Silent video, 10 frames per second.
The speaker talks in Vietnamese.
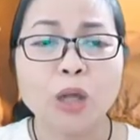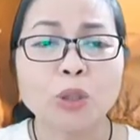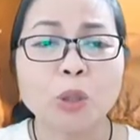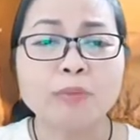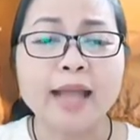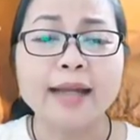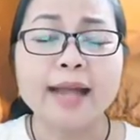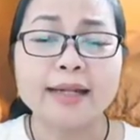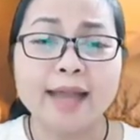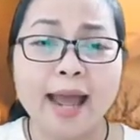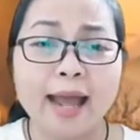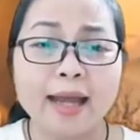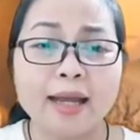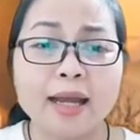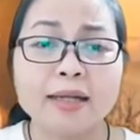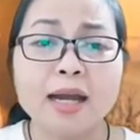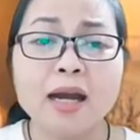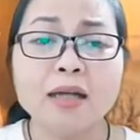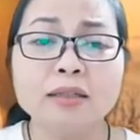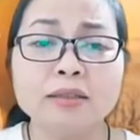Tôn giả Nan Đà đã
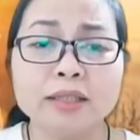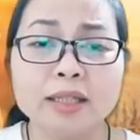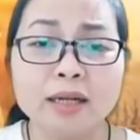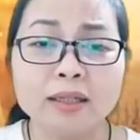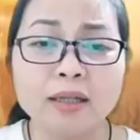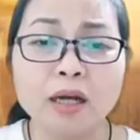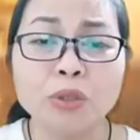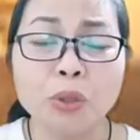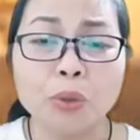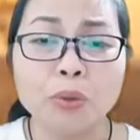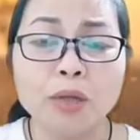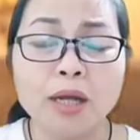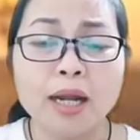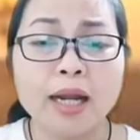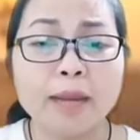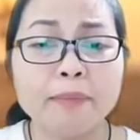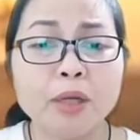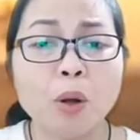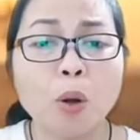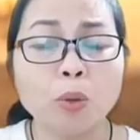hơn người đời ở chỗ là
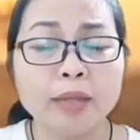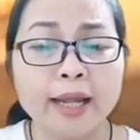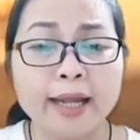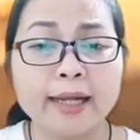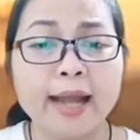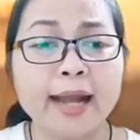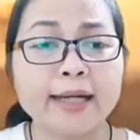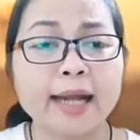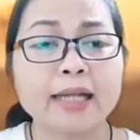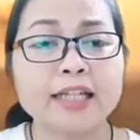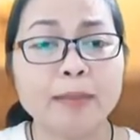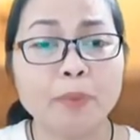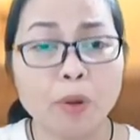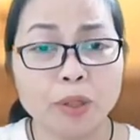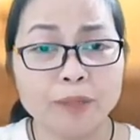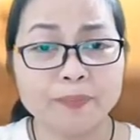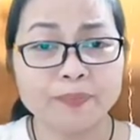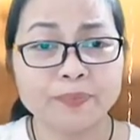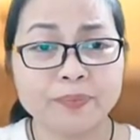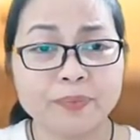biết hổ thẹn ăn năn sám hối.
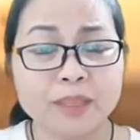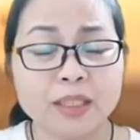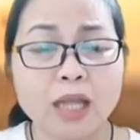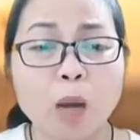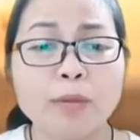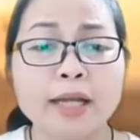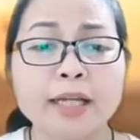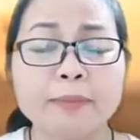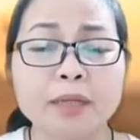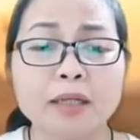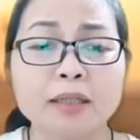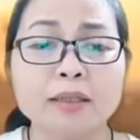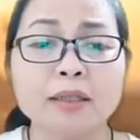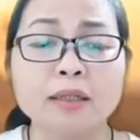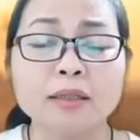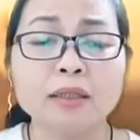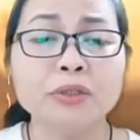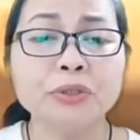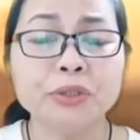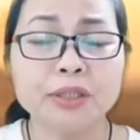Ông đã kịp thời tỉnh thức
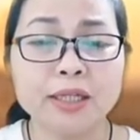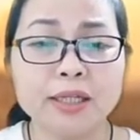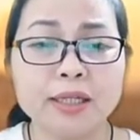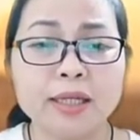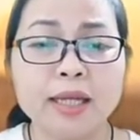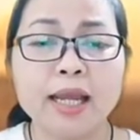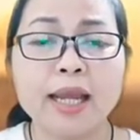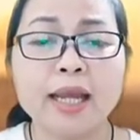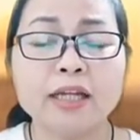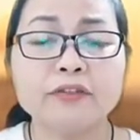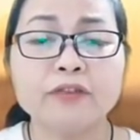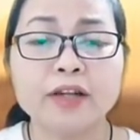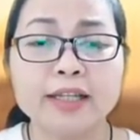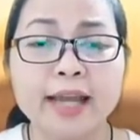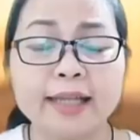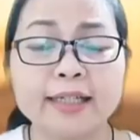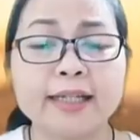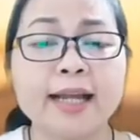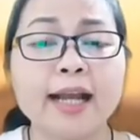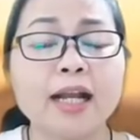lương tri, nghe lời Phật dạy
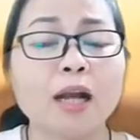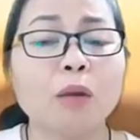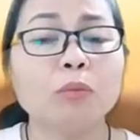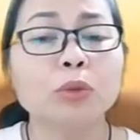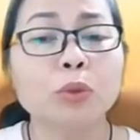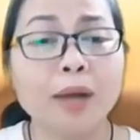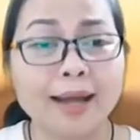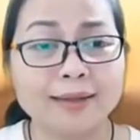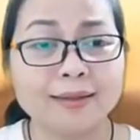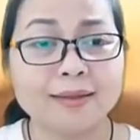gắn công tu hành.